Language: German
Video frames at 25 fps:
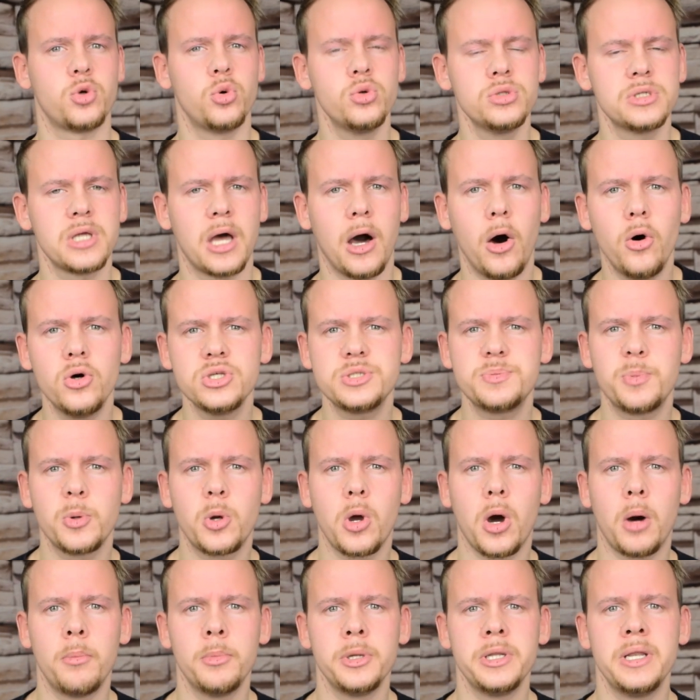und
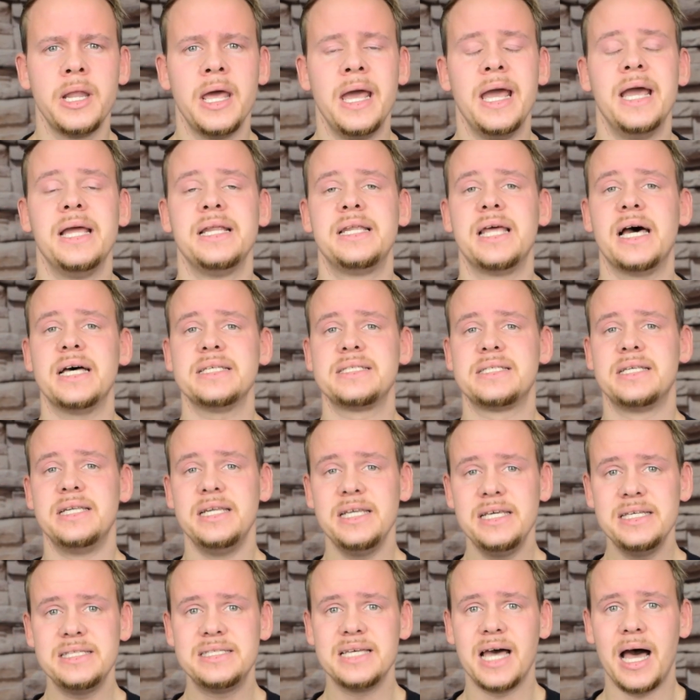rausbekommen, dass
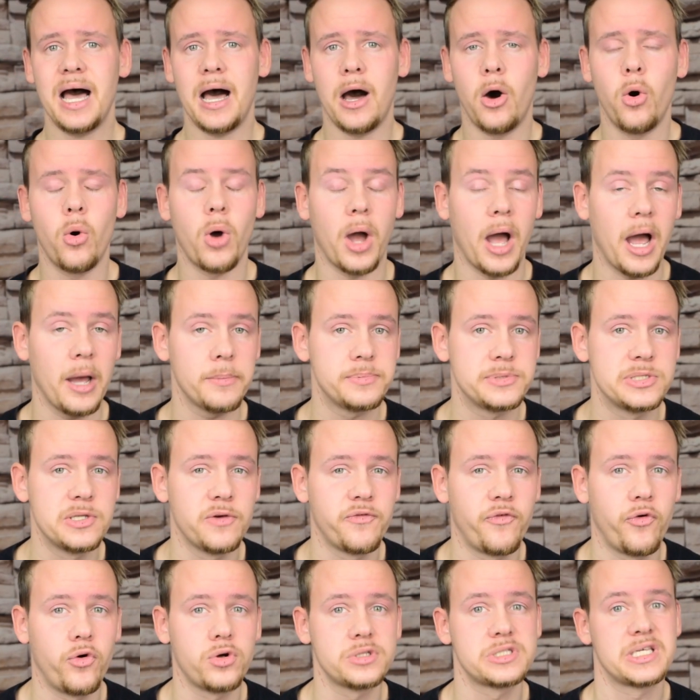Lita auch ab
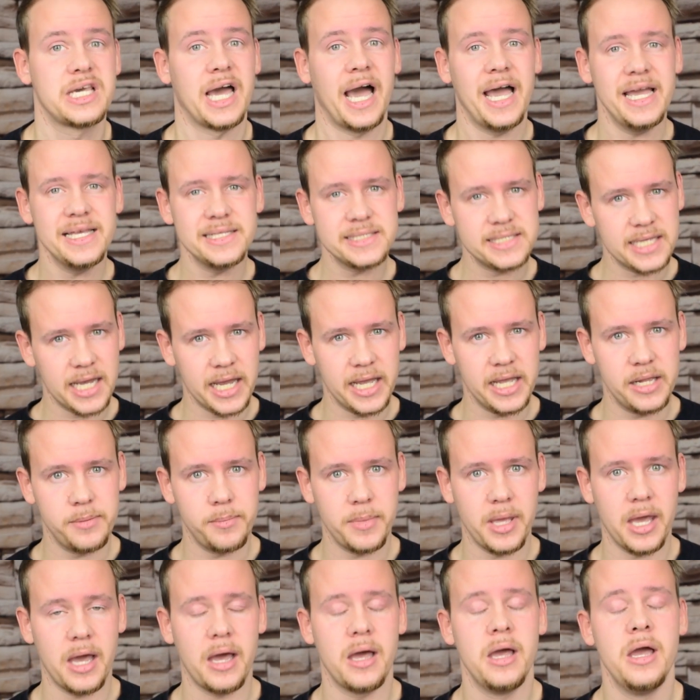sofort kein Teil
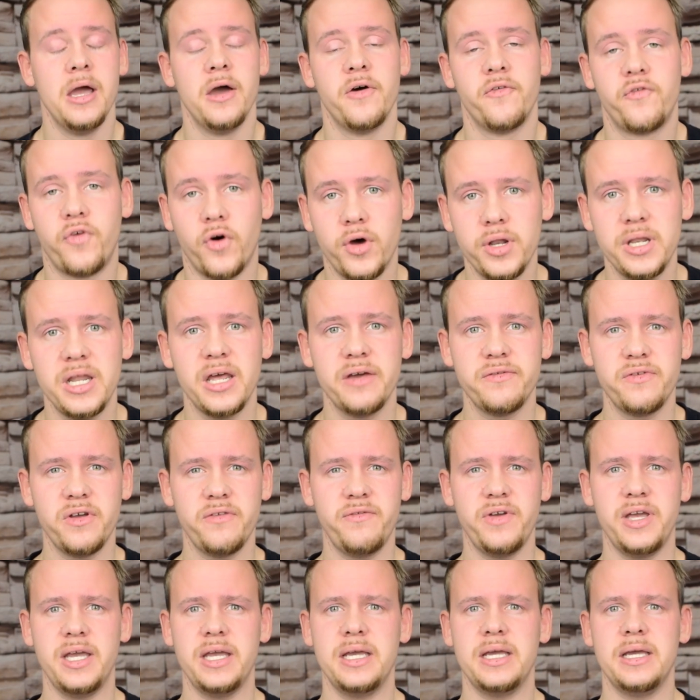mehr von der
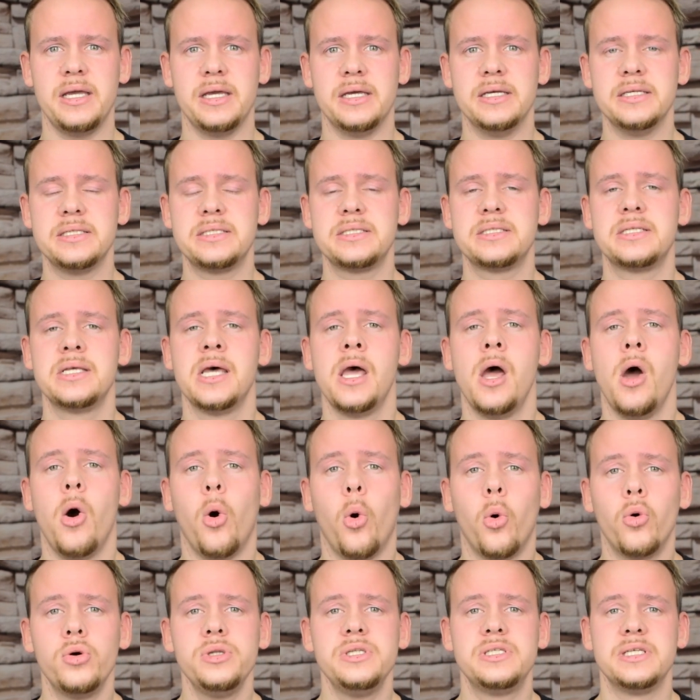WWE ist
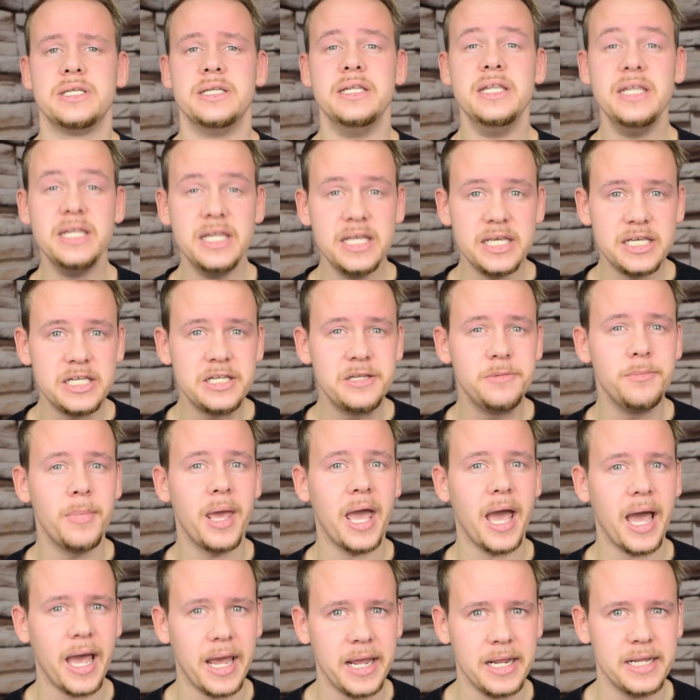und nicht
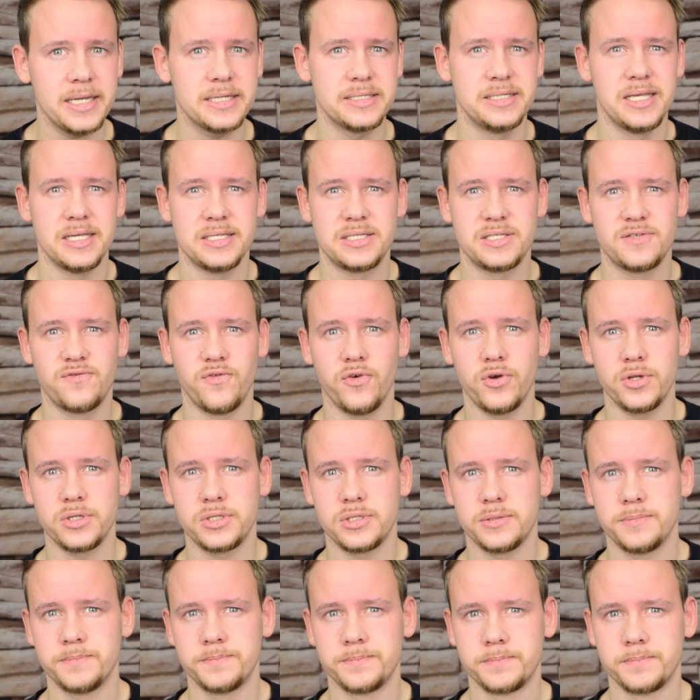mehr eingesetzt wird.